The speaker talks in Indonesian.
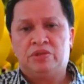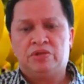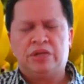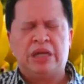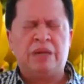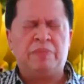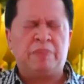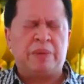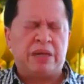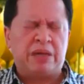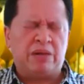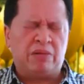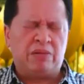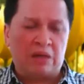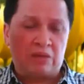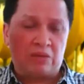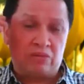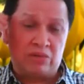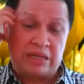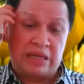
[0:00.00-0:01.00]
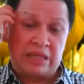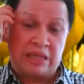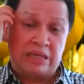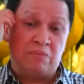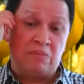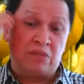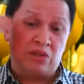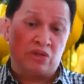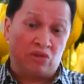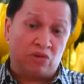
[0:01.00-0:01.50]
Saudara pada waktu
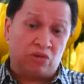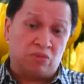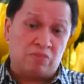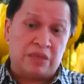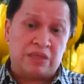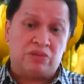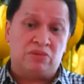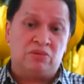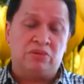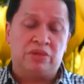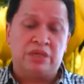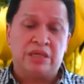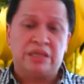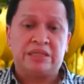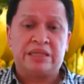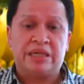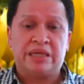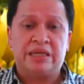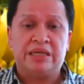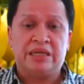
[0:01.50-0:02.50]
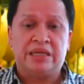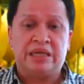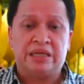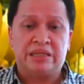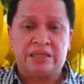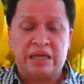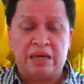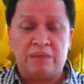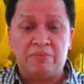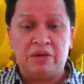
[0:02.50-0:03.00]
saya bertobat dulu ya, saya
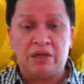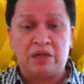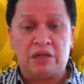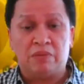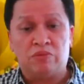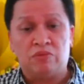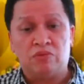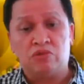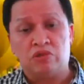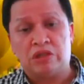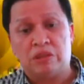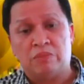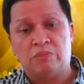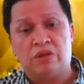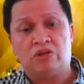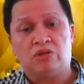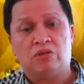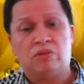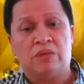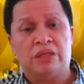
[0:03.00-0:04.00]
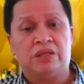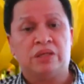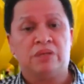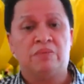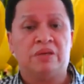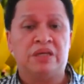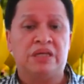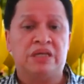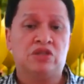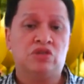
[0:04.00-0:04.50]
ingat, saya ambil keputusan
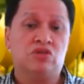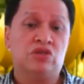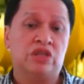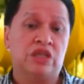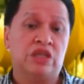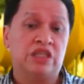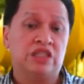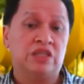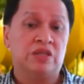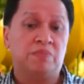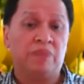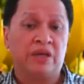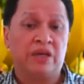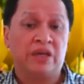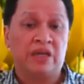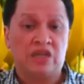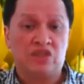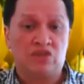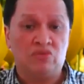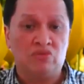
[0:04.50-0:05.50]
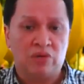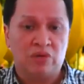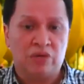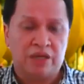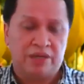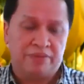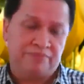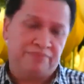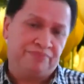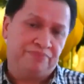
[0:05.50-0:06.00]
bertobat terima Yesus itu SMP kelas
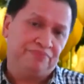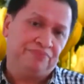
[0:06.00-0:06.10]
2